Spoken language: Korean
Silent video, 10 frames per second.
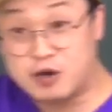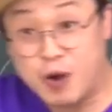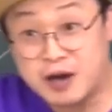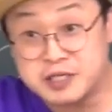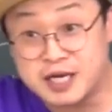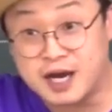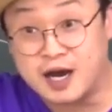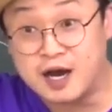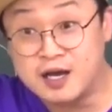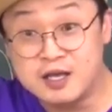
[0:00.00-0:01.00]
더
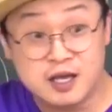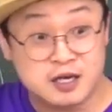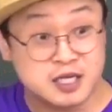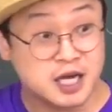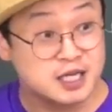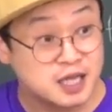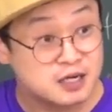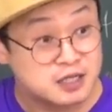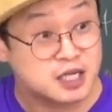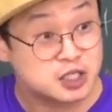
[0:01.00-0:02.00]
과거잖아 그러니까
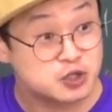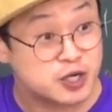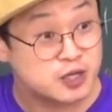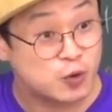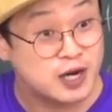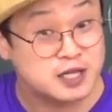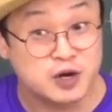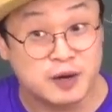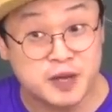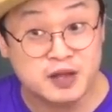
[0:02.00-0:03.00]
이때는 어떻게 써줘야 돼
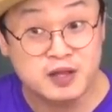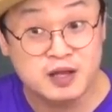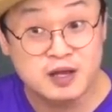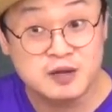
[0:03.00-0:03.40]
원래대로 하면